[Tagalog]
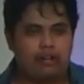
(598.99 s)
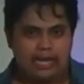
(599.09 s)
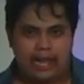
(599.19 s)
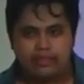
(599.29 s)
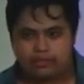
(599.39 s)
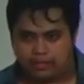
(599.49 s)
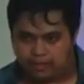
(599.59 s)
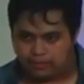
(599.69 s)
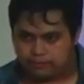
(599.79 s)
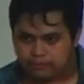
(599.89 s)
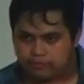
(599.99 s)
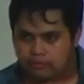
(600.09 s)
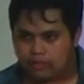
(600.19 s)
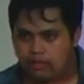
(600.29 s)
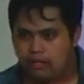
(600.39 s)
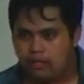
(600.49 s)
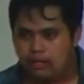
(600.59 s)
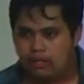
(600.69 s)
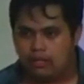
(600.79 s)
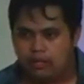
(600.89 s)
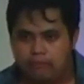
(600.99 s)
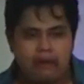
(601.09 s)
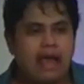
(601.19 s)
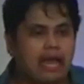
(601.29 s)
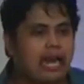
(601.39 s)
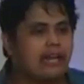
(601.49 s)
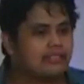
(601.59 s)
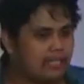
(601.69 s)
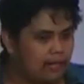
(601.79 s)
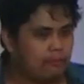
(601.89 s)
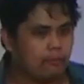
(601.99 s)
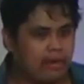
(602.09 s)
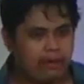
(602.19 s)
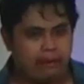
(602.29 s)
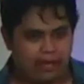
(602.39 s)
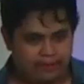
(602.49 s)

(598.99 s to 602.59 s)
later, makakaranas ka ng problema.